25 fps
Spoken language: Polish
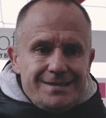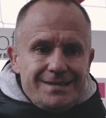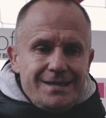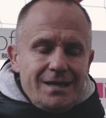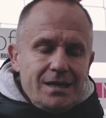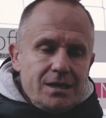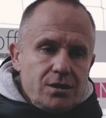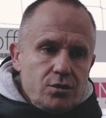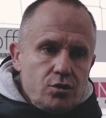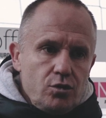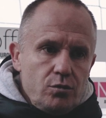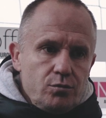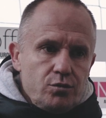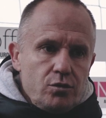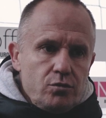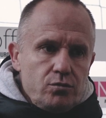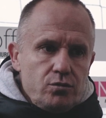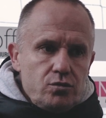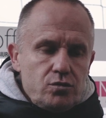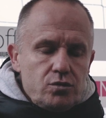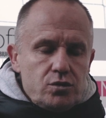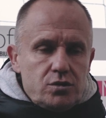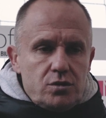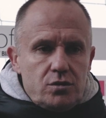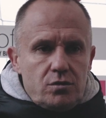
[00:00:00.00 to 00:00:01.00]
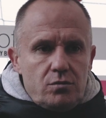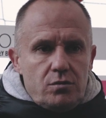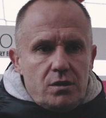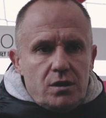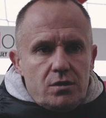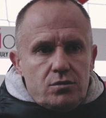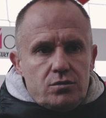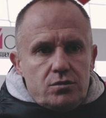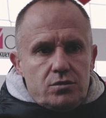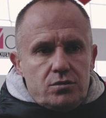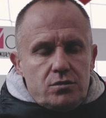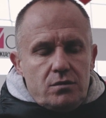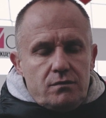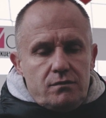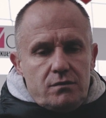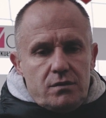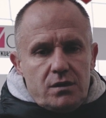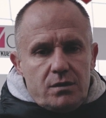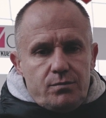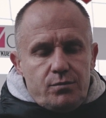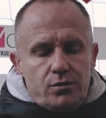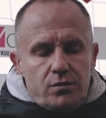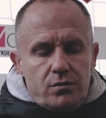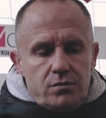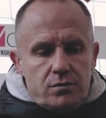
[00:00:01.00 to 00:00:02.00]
tak dobrą drużyną jakościowo
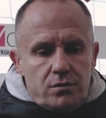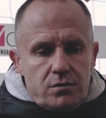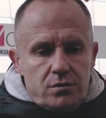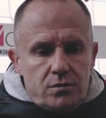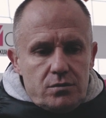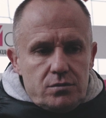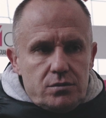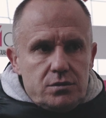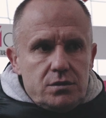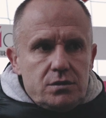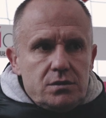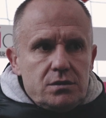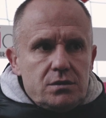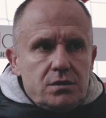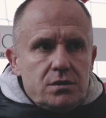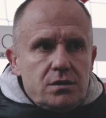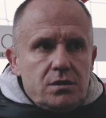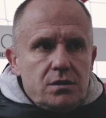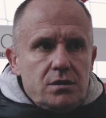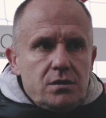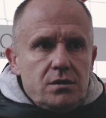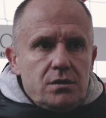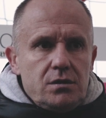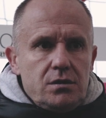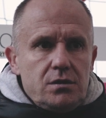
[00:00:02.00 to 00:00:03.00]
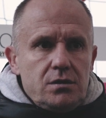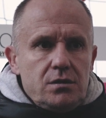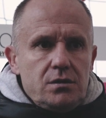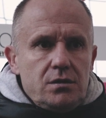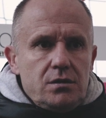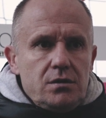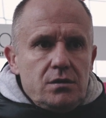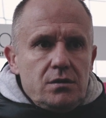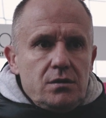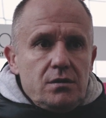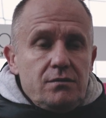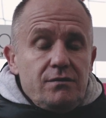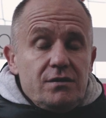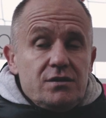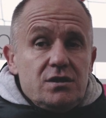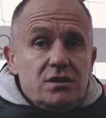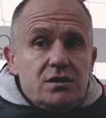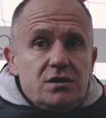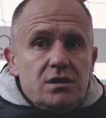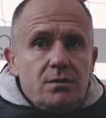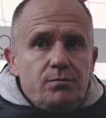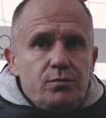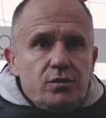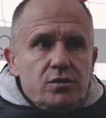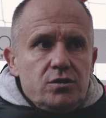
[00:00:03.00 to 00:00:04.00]
jak Pogoń Grodzisk
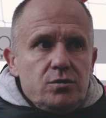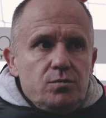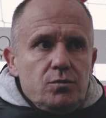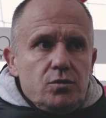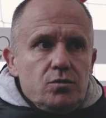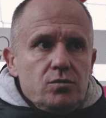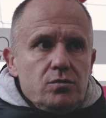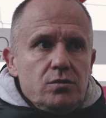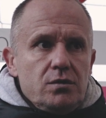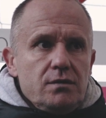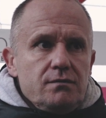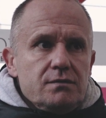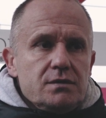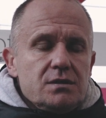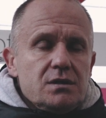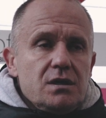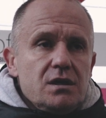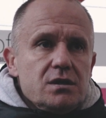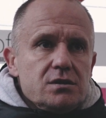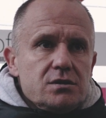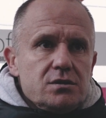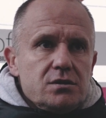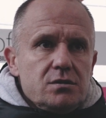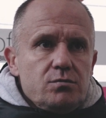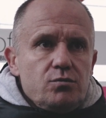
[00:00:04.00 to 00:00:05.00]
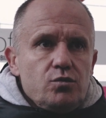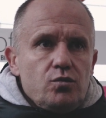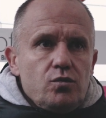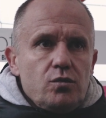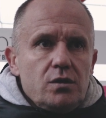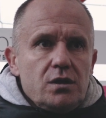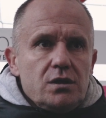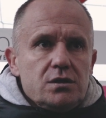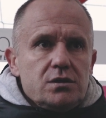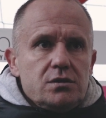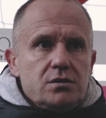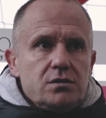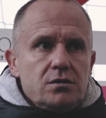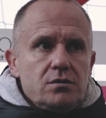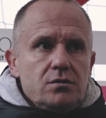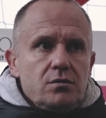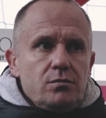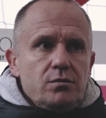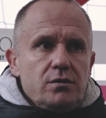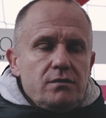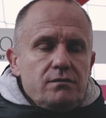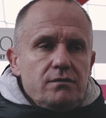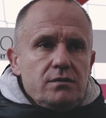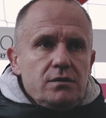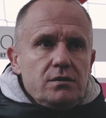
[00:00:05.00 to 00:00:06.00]
25 y, minut nie wystarczy, żeby ugrać
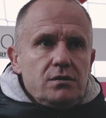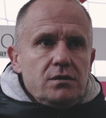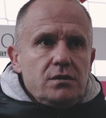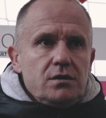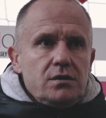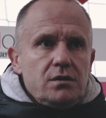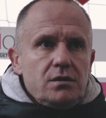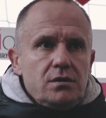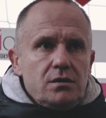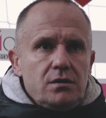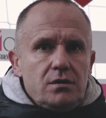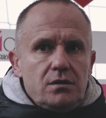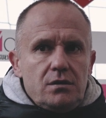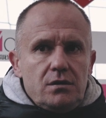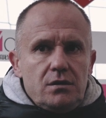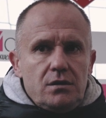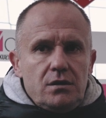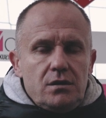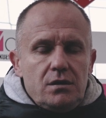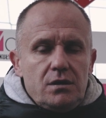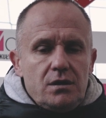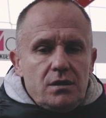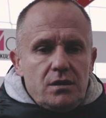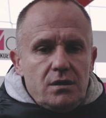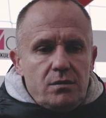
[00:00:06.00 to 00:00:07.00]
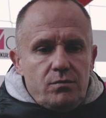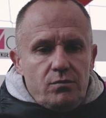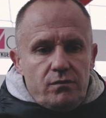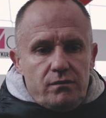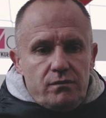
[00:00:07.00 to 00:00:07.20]
dobry wynik i, i tak jak